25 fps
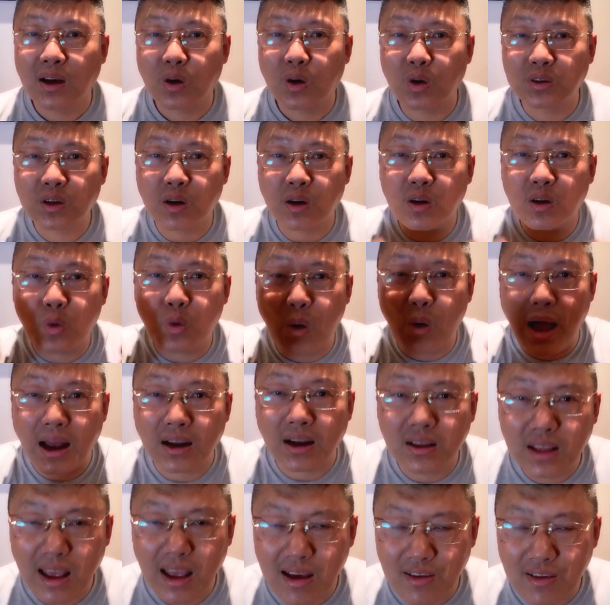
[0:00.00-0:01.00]
我这个花着
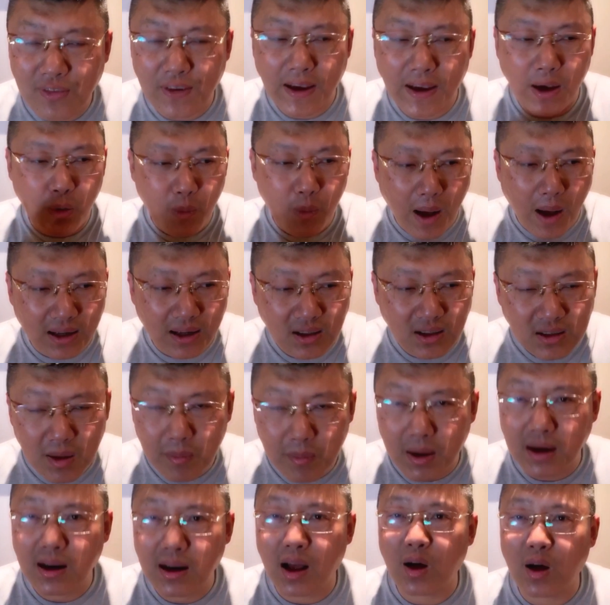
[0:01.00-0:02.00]
电费，花着什
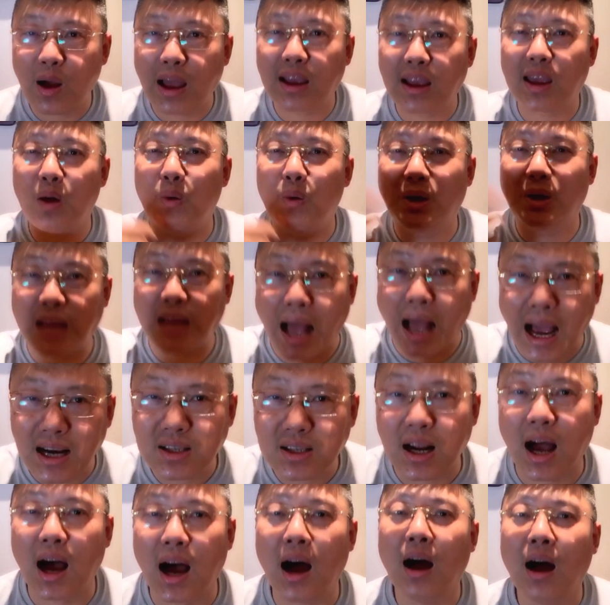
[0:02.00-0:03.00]
么，然后还给我打
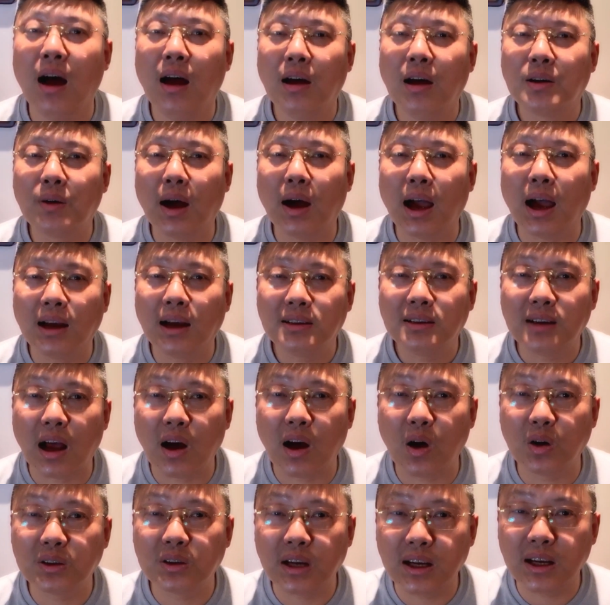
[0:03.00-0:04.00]
赏是吧？然
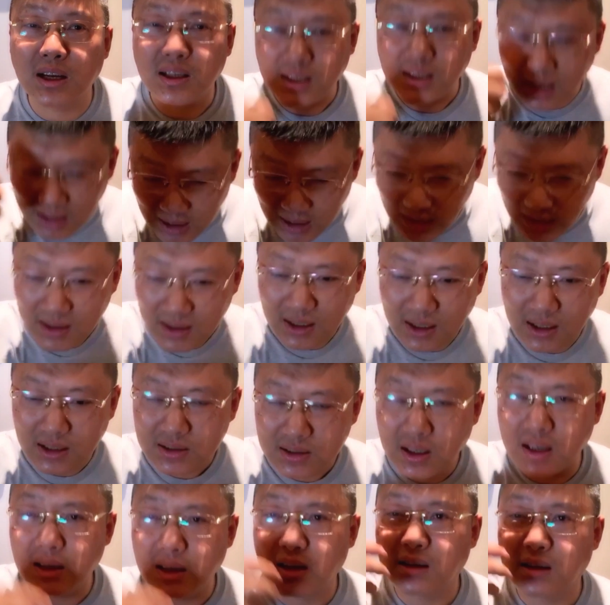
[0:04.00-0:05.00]
后这个这个
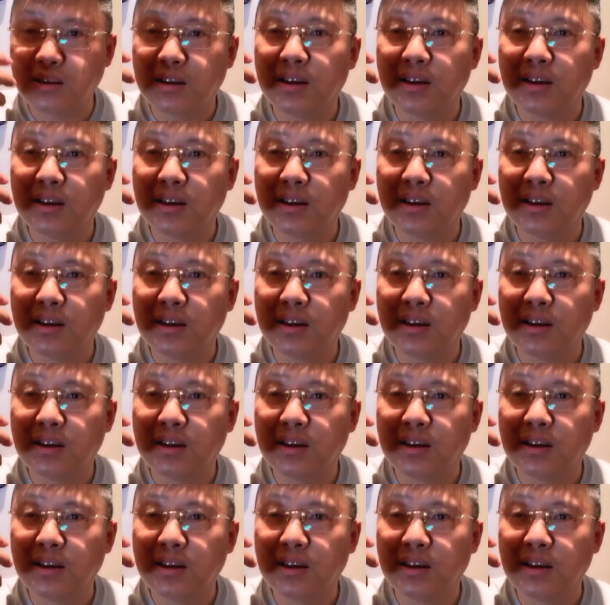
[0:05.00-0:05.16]
这个，